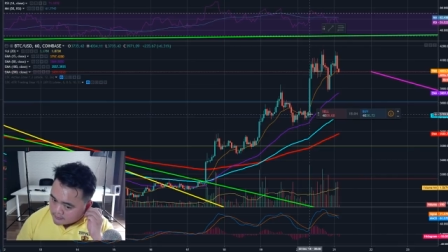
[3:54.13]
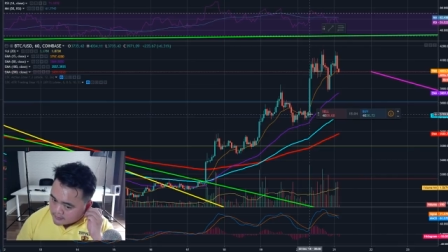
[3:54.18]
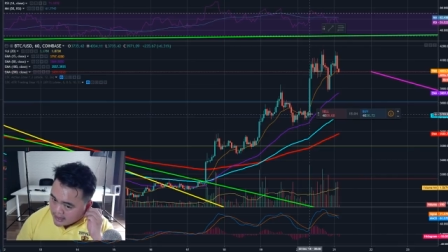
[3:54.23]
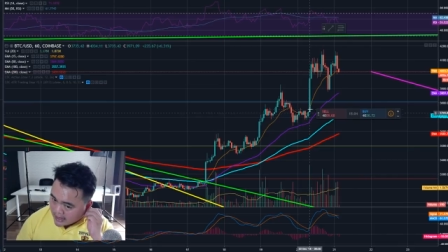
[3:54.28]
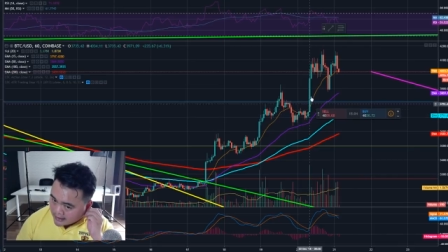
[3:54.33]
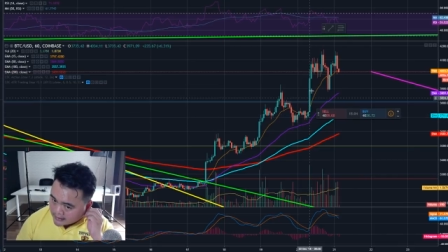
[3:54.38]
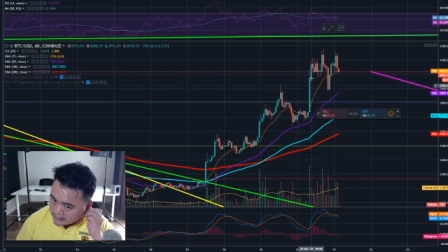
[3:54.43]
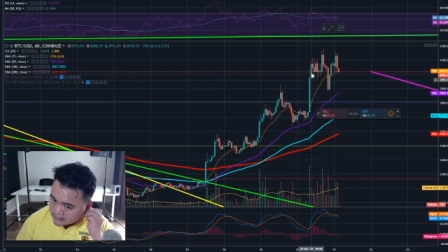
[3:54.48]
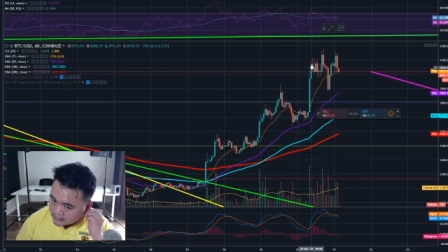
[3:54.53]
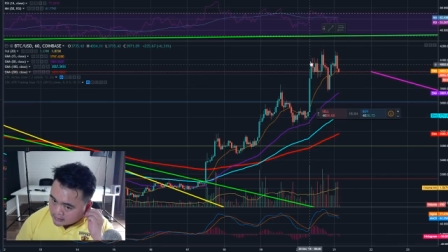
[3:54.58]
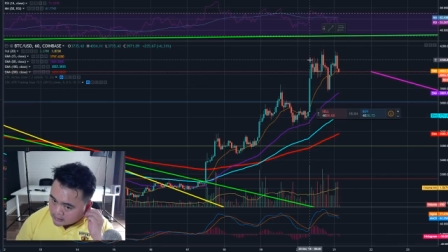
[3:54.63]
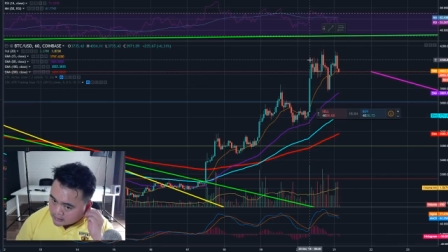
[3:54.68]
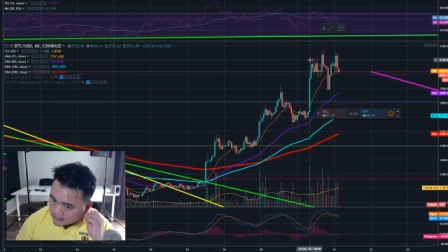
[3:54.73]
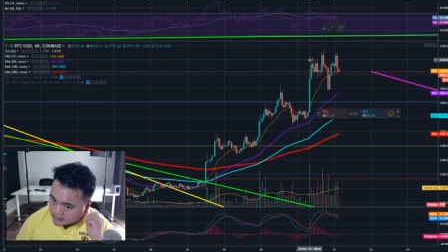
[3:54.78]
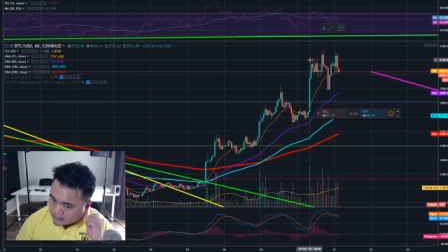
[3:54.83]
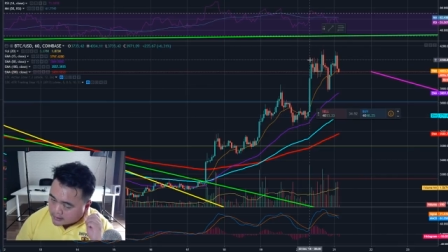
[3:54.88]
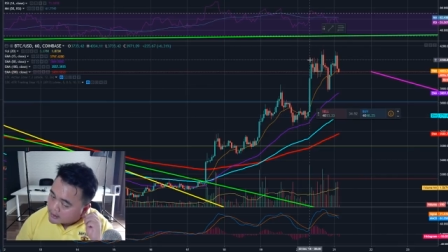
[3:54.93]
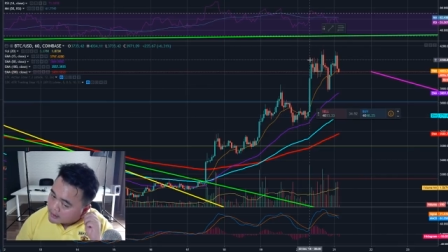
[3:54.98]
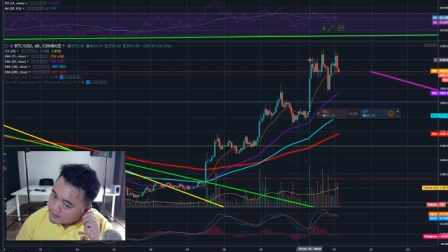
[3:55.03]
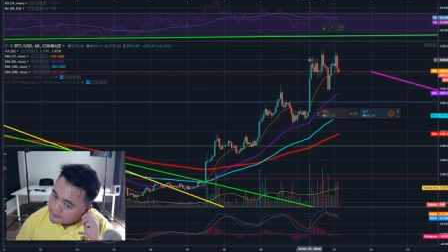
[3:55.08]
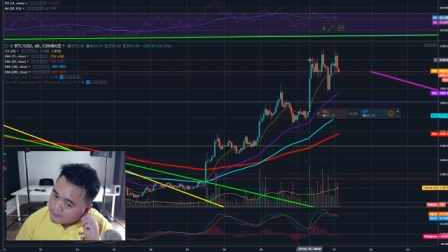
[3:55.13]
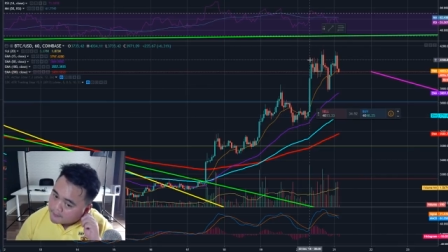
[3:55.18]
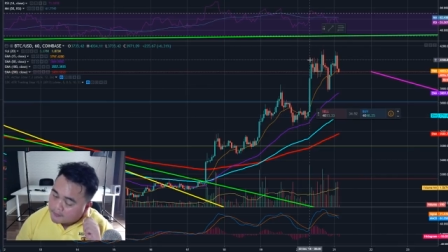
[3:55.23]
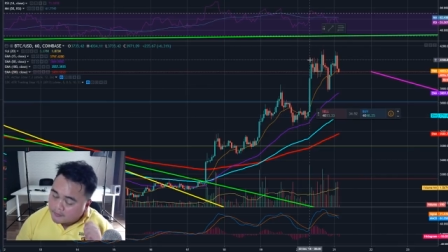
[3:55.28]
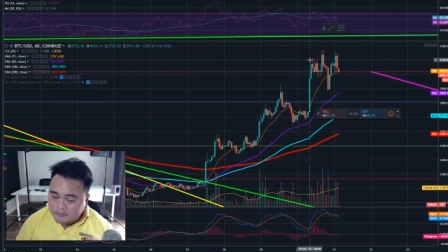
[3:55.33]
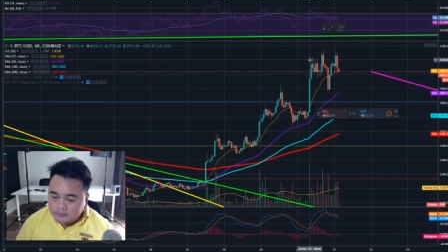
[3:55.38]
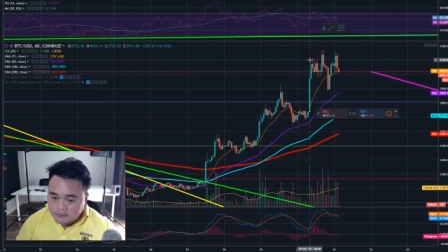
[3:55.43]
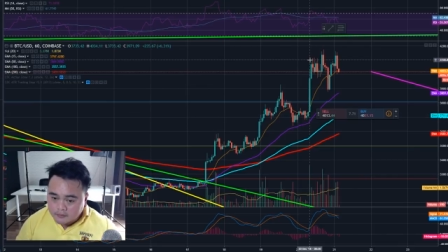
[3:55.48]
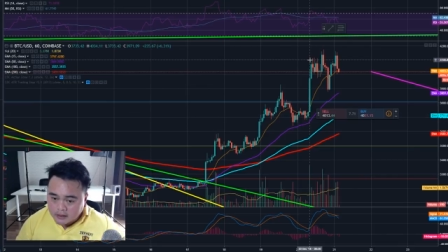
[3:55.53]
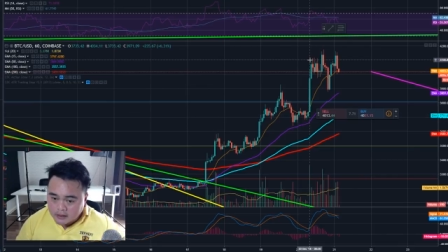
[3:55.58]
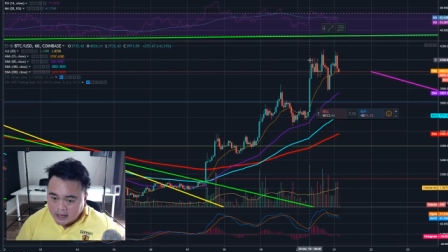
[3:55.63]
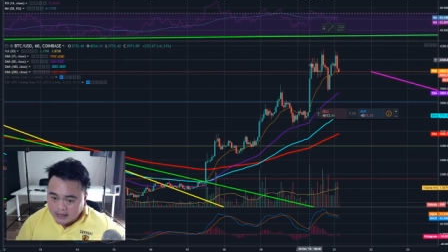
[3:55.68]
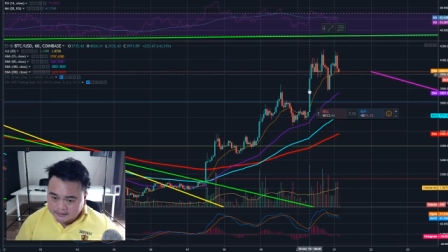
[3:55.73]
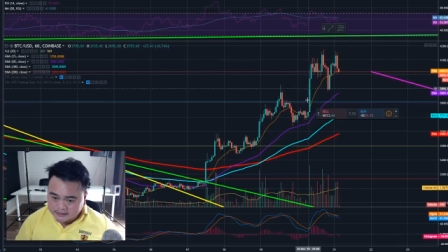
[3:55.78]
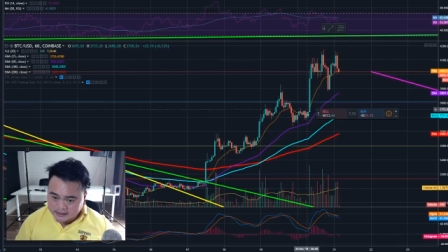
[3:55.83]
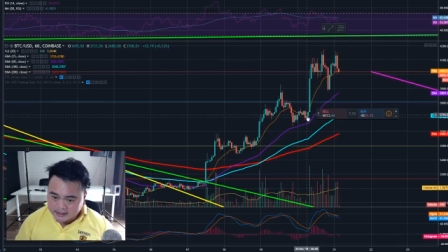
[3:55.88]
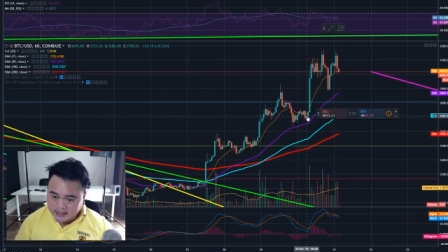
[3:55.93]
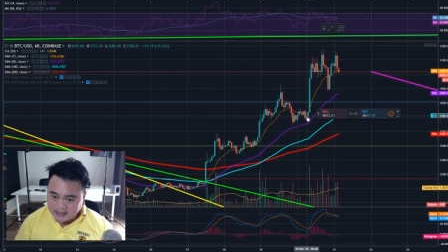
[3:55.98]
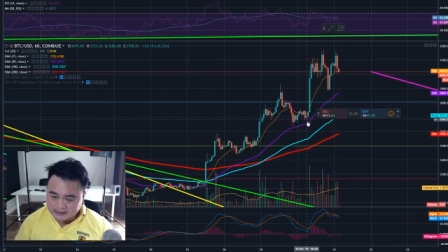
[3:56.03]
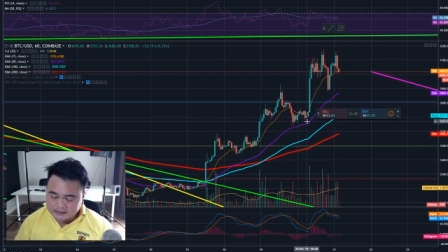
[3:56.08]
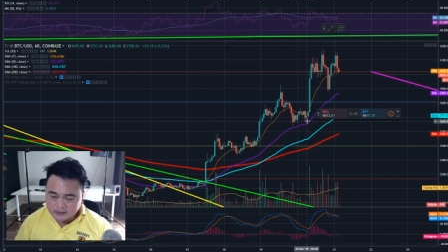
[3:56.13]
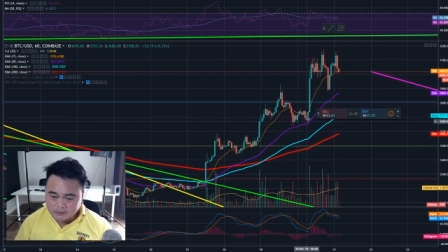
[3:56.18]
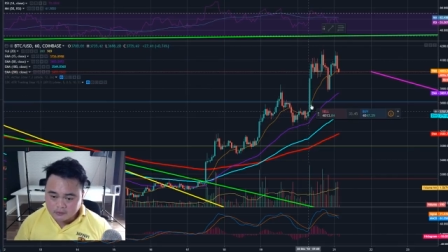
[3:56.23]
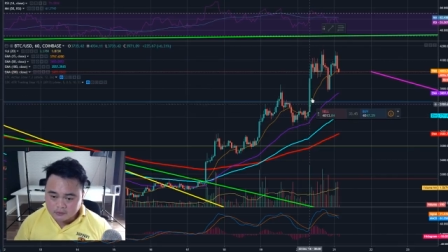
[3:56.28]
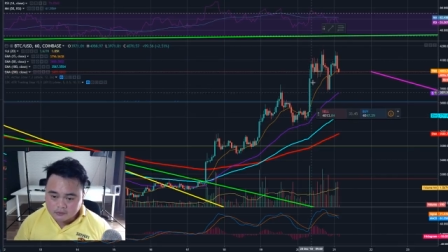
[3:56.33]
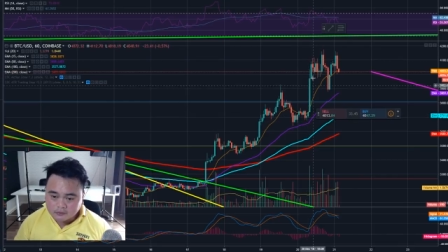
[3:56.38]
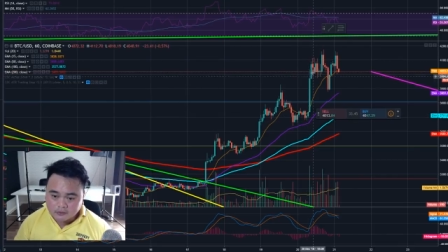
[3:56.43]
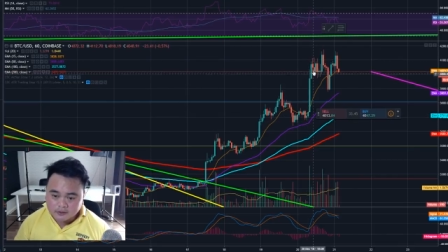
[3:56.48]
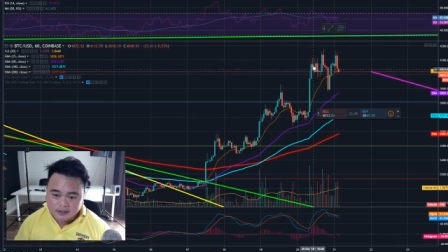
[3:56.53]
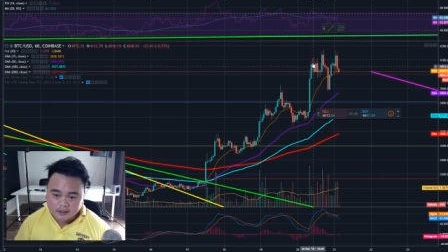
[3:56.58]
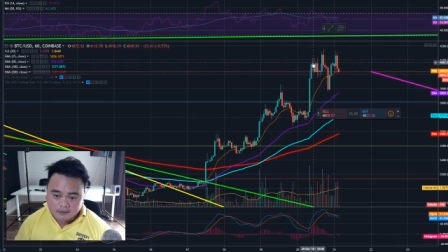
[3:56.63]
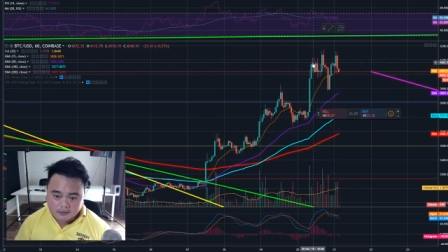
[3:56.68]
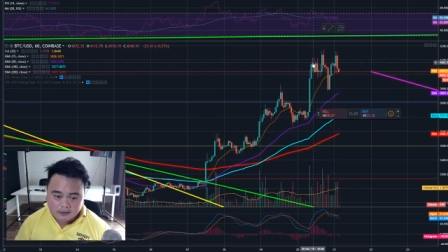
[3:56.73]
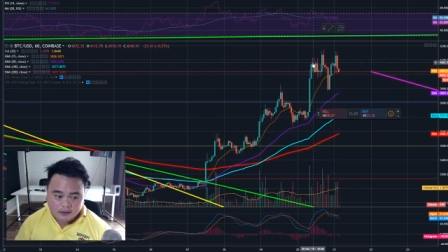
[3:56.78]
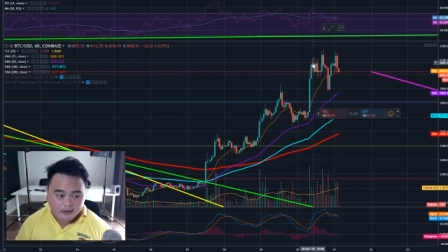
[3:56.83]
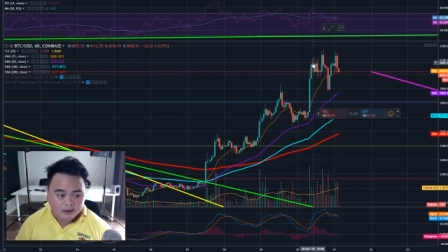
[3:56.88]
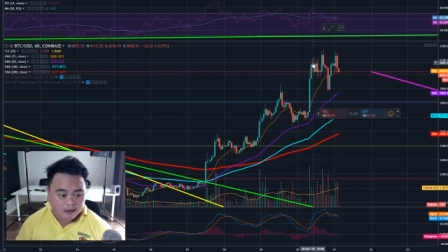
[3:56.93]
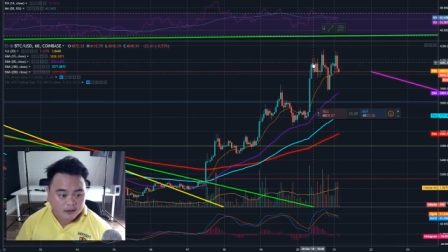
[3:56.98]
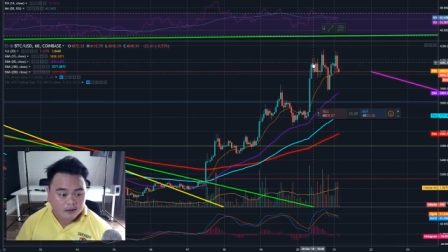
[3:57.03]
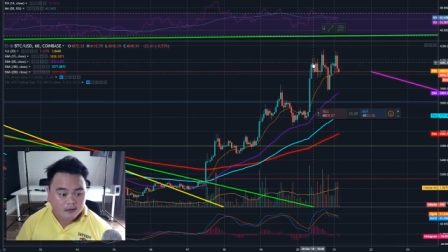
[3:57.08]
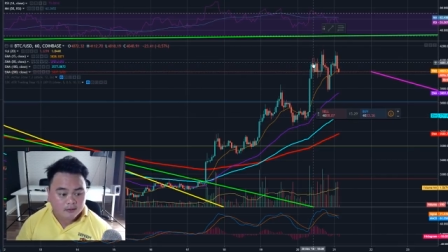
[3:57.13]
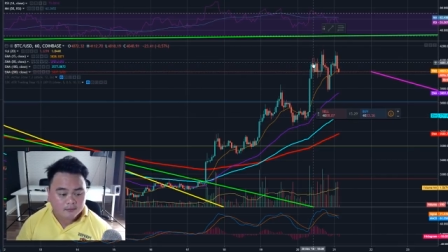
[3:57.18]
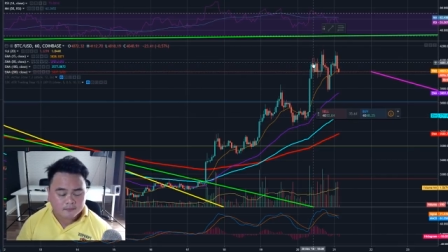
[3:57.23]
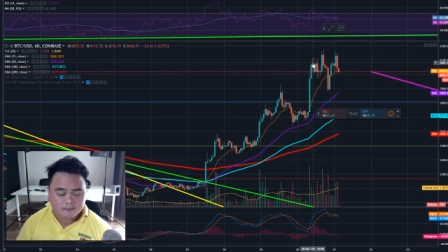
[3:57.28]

ดันเลยอะครับอาจจะดันจากคนเดียวเลยนะ